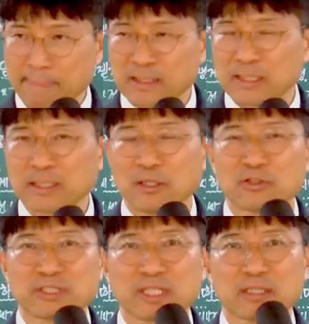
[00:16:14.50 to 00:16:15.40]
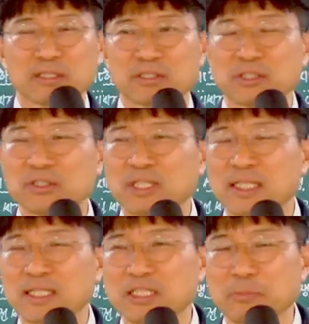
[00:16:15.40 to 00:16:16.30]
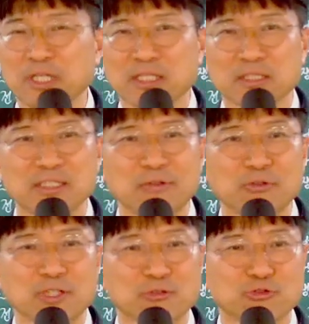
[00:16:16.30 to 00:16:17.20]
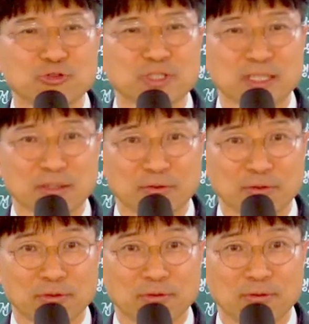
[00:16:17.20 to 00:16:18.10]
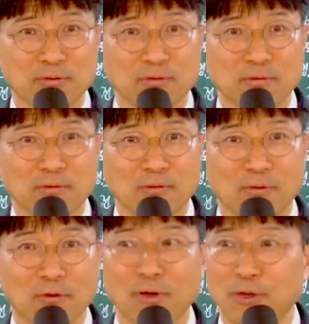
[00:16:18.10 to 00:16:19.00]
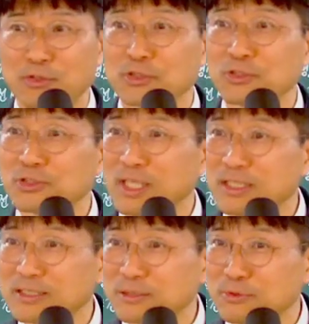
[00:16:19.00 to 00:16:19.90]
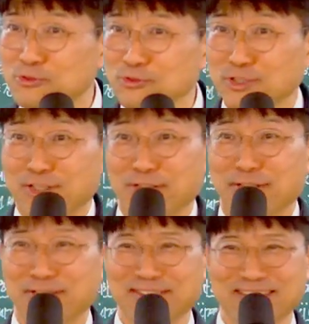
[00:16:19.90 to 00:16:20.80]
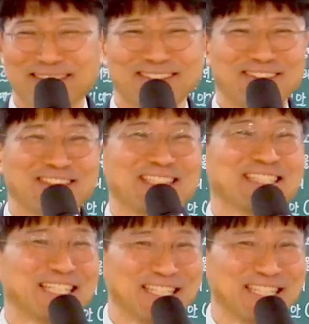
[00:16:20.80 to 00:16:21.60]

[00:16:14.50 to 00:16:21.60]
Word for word: 그러니까 엊그제 그 성령 하나님이라는 이재루기가 죽었잖아요. 네, 성령 하나님이 죽었어요. 어찌 된 거야